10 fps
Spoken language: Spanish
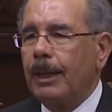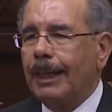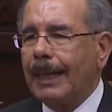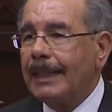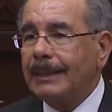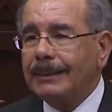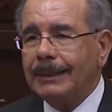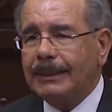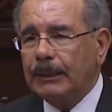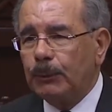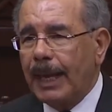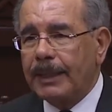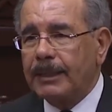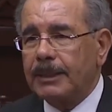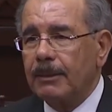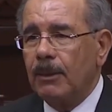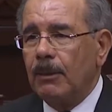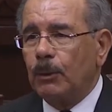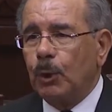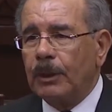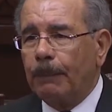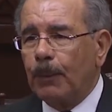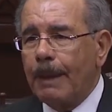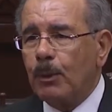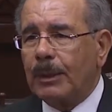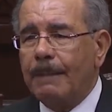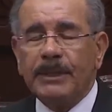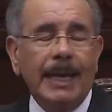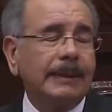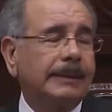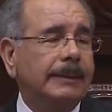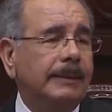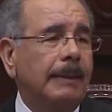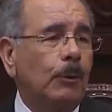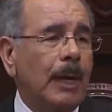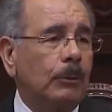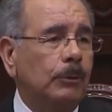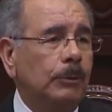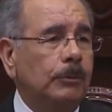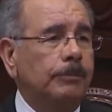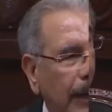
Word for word: calles y ciudades donde podamos caminar sin temor alguno.